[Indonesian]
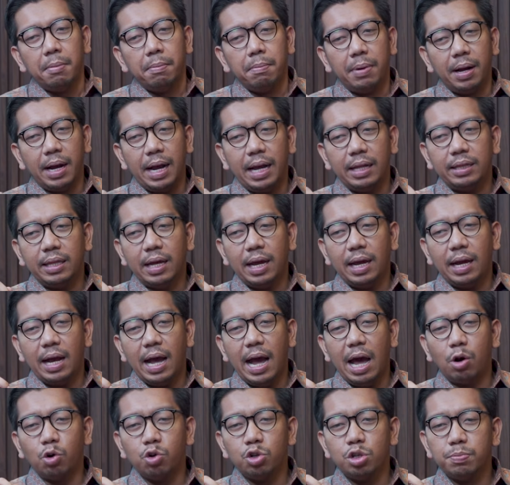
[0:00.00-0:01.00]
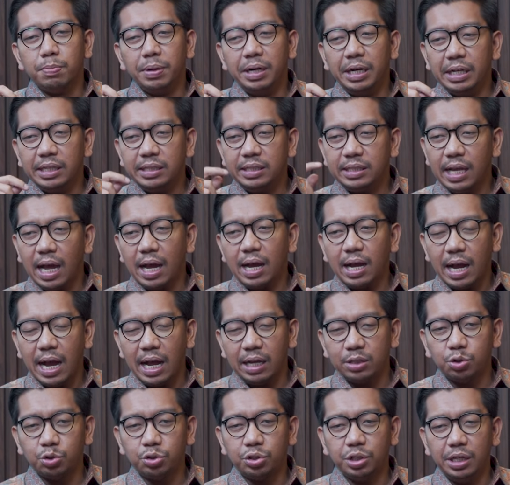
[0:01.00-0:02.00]
mengatakan harus mendesak
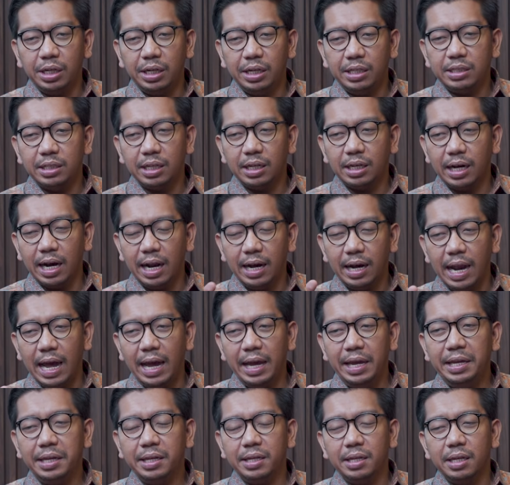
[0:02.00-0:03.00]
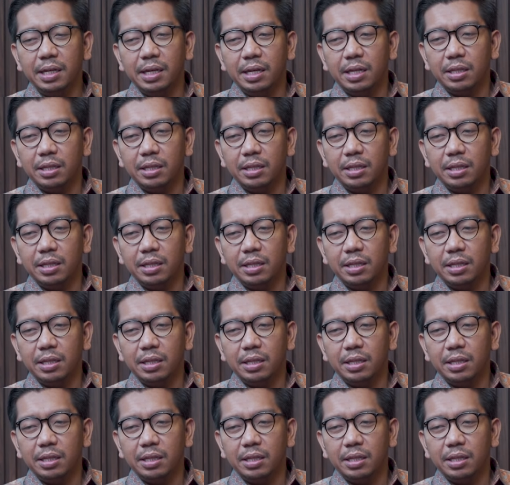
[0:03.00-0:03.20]
kasus ini segera naik,